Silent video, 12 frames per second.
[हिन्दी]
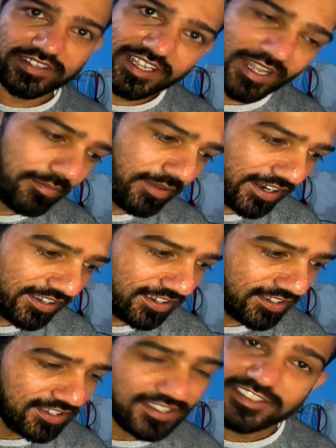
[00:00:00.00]
और इधर
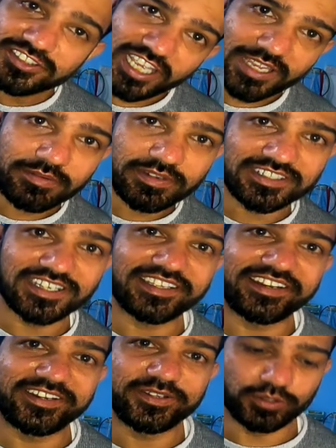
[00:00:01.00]
हमारा चाय भी बन
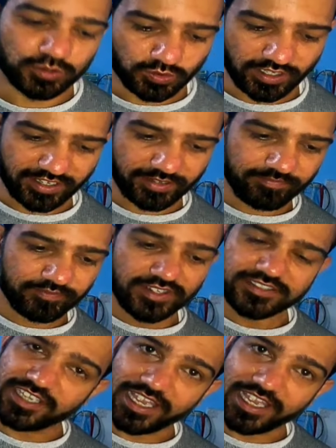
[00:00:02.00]
करके रेडी हो चुका है